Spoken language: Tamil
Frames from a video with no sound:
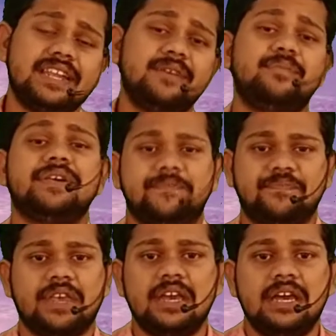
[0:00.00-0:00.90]
நிறைய பேர்
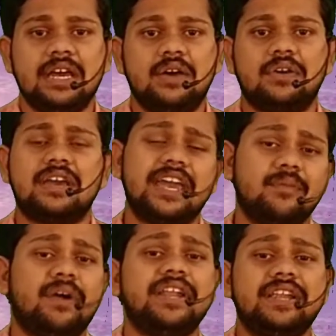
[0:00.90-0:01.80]

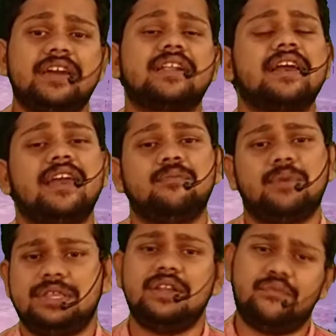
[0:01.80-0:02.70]
கேம் அடிக்ட் ஆகிருக்க கேம்
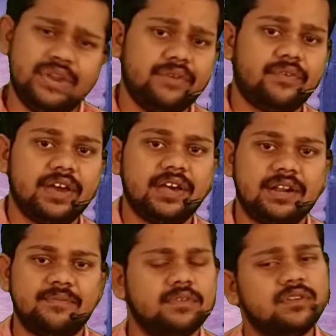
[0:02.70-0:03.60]
பார்த்திங்கன்னா ஃப்ரீ ஃபயர்
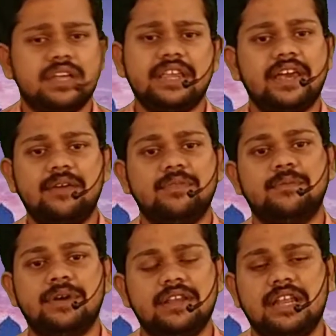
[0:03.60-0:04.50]
இன்னும் நிறைய கேம் இந்த
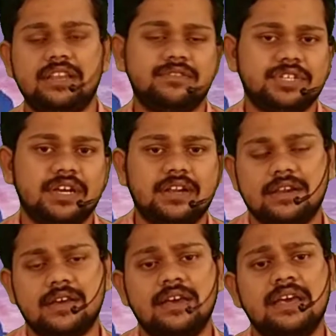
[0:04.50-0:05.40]
மாதிரி நிறைய விஷயங்கள்
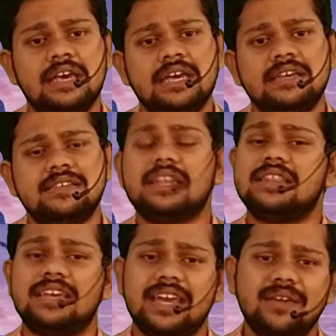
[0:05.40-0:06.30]
இருக்குது சரி
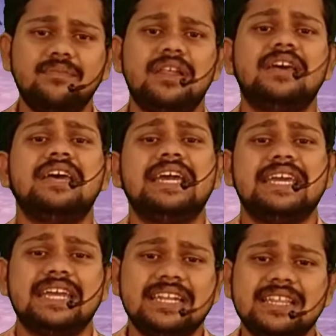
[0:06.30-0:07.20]
இந்த கேமில்
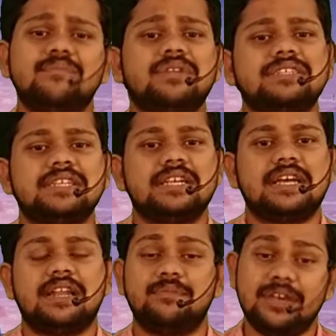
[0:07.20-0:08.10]
என்ன தான் பிரச்சனை
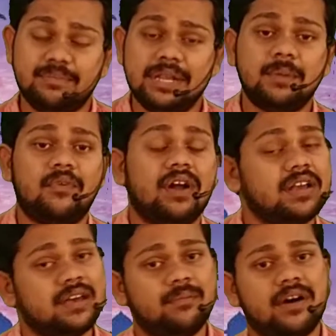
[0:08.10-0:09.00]
இருக்குது நம்ம எப்படி நம்ம
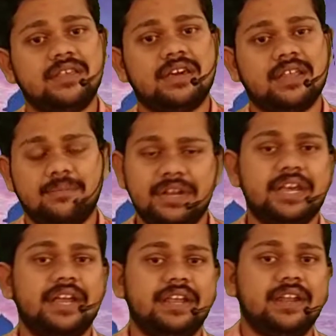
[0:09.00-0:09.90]
வாழ்க்கையை பாதிக்குது அப்படின்னு
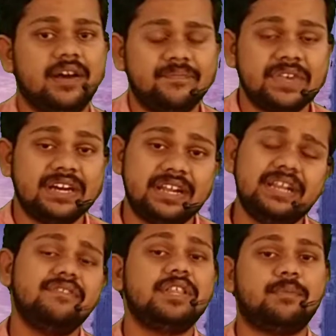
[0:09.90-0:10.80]
கேட்டிங்கன்னா
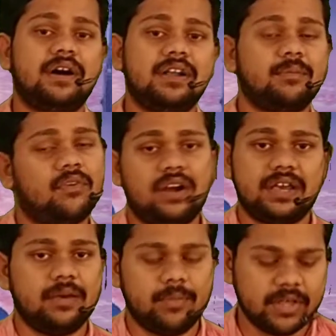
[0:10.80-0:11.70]
ரெண்டு விதமாக நம்ம
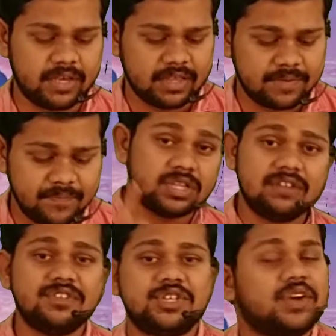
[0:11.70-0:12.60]
வாழ்க்கையை பாதிக்குது
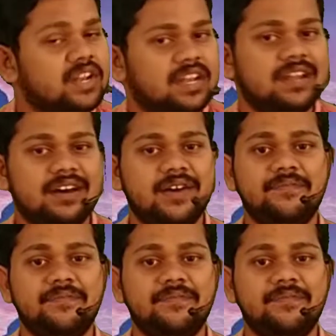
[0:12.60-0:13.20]
முதல் விஷயம் என்னென்னா